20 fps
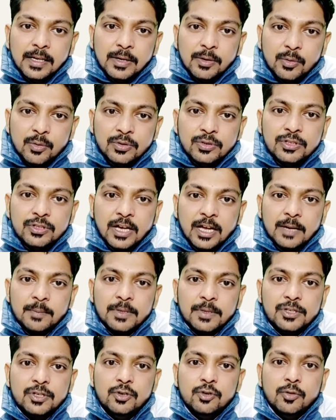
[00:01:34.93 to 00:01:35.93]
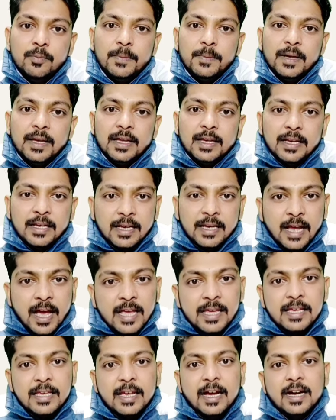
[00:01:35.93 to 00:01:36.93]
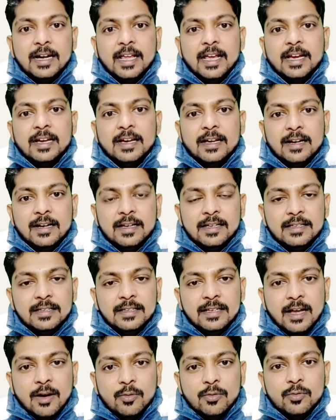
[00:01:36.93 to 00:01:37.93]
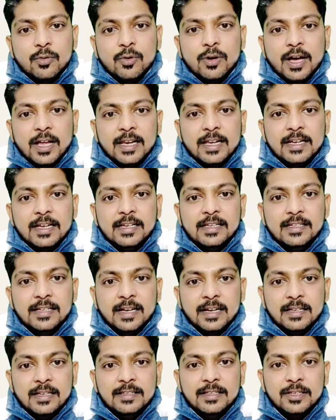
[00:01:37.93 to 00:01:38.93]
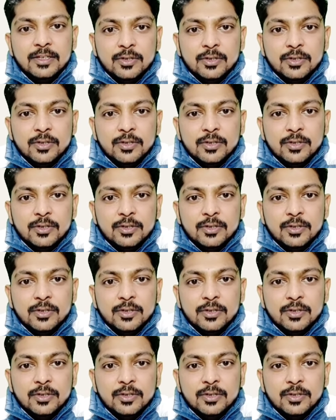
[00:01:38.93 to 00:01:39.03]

उन चारा मछलियों पे ना ही अटैक कर रही थी ना उनको खाने के लिए जा रही थी